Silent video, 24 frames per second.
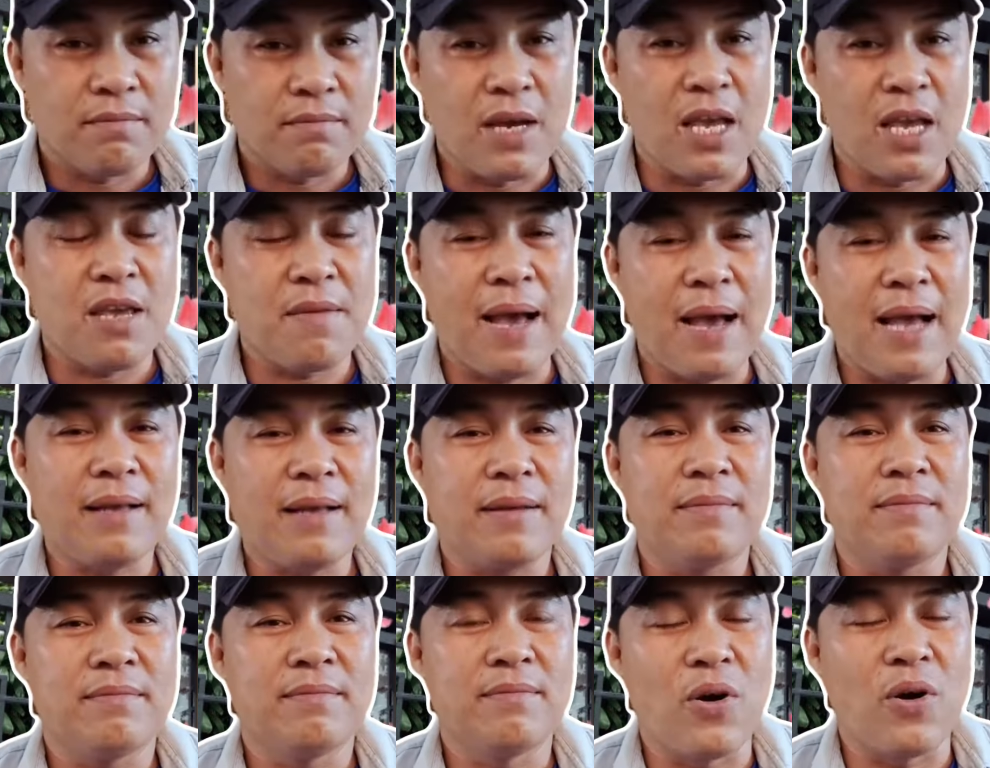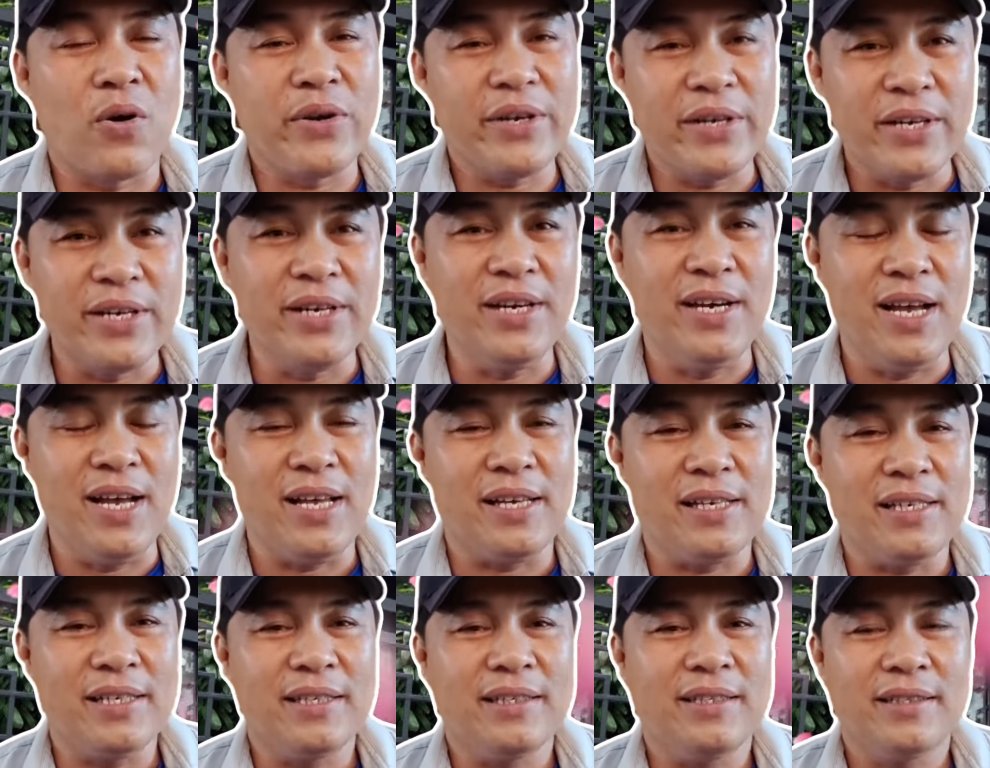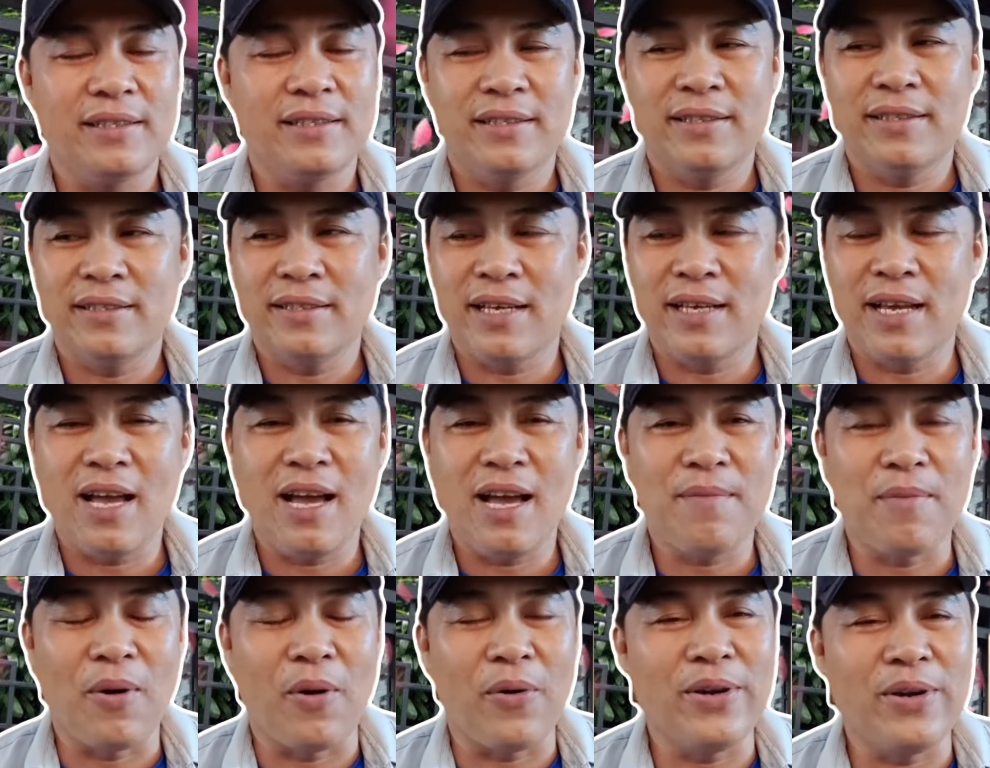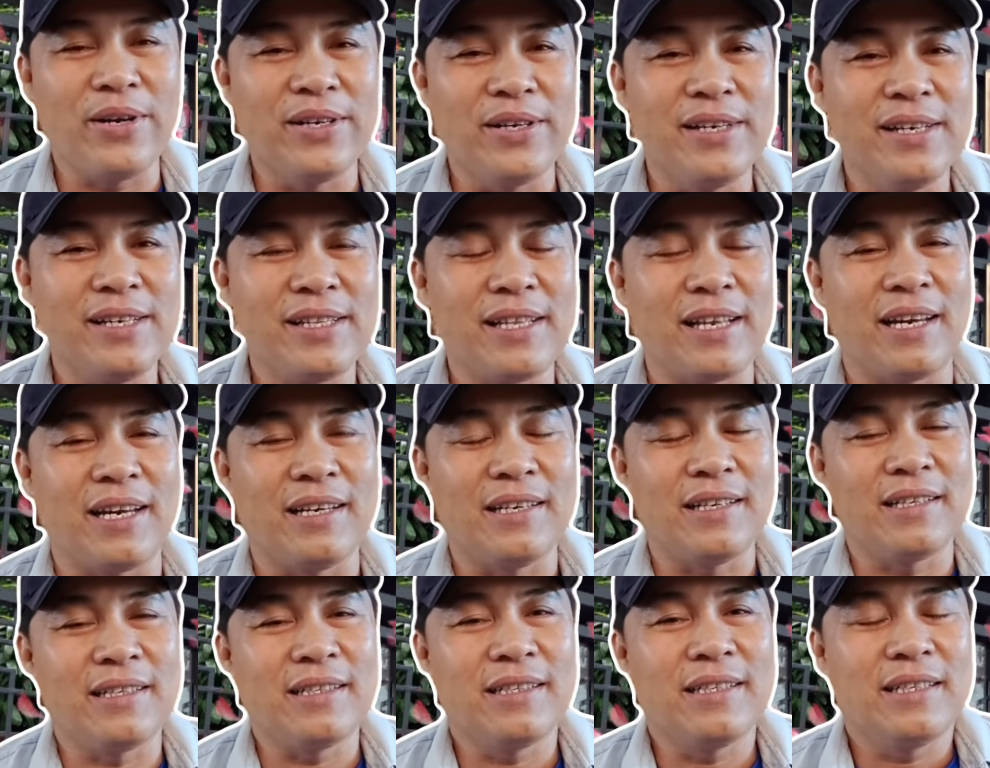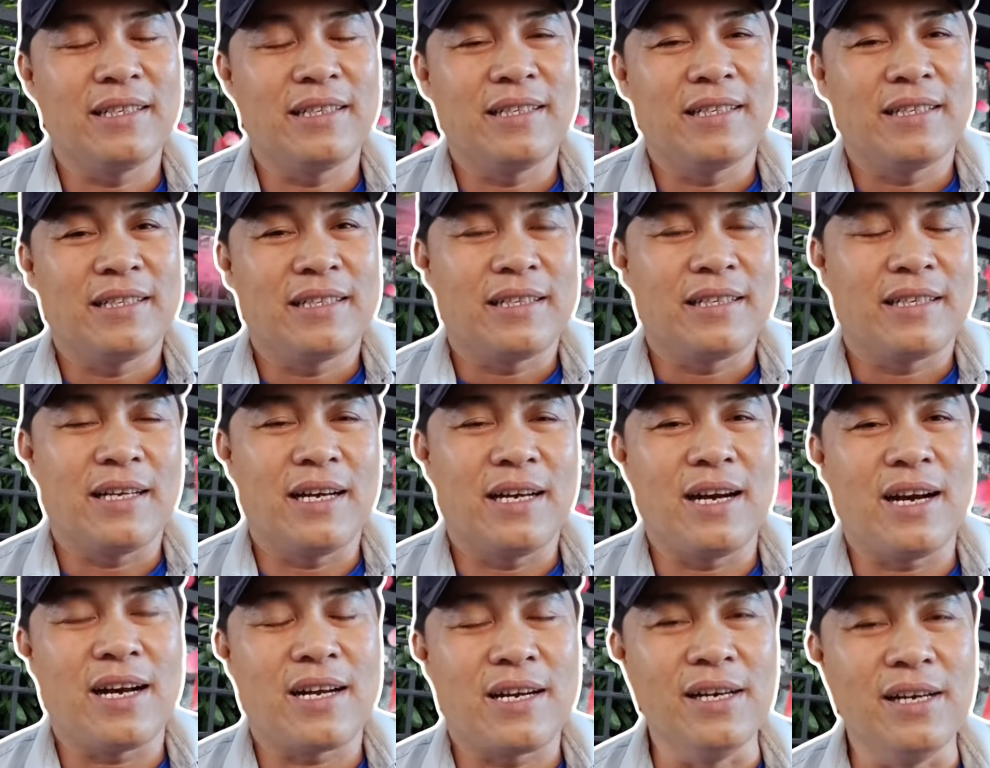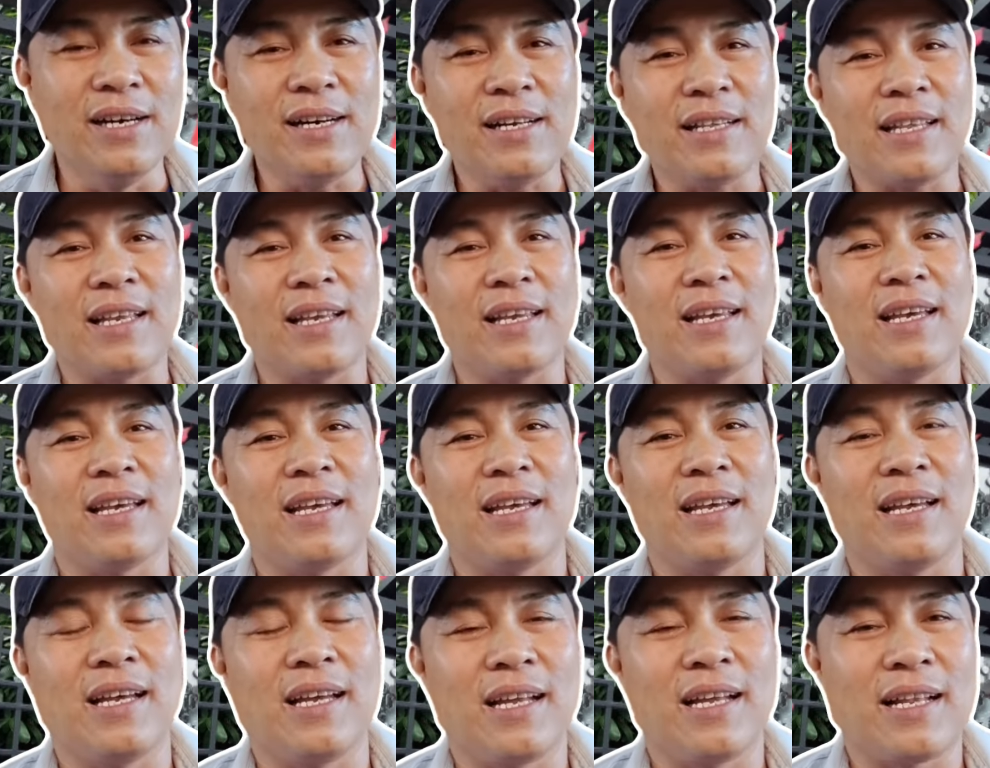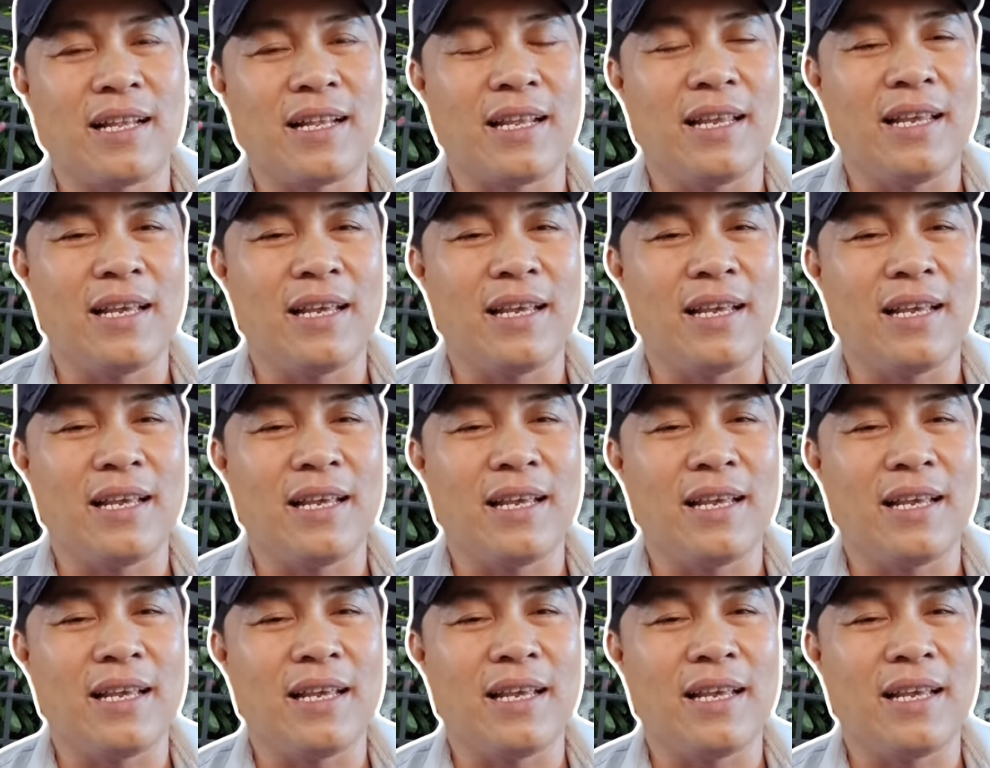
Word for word: bị bắt mỗi đứa à, mỗi đứa thì à, đứa thì à,